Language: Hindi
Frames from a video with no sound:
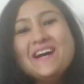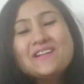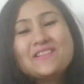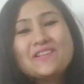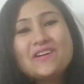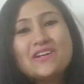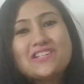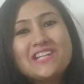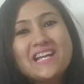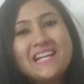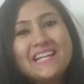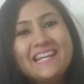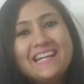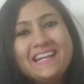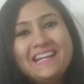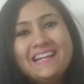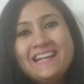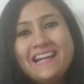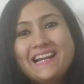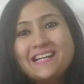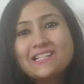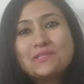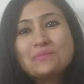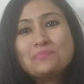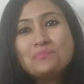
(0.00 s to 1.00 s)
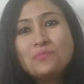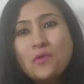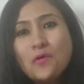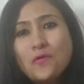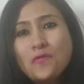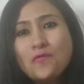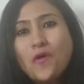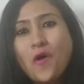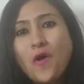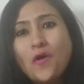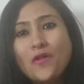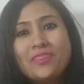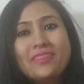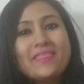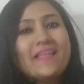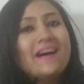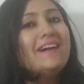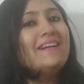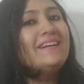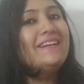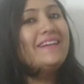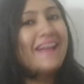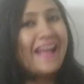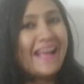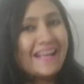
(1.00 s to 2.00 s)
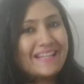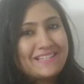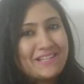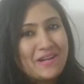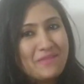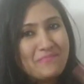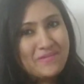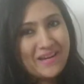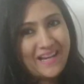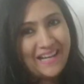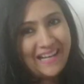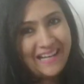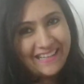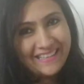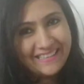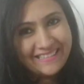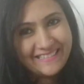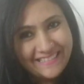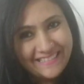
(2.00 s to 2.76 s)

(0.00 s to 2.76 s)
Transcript: तो चलिए लेट्स मूव ऑन द नेक्स्ट अम्ब्रेला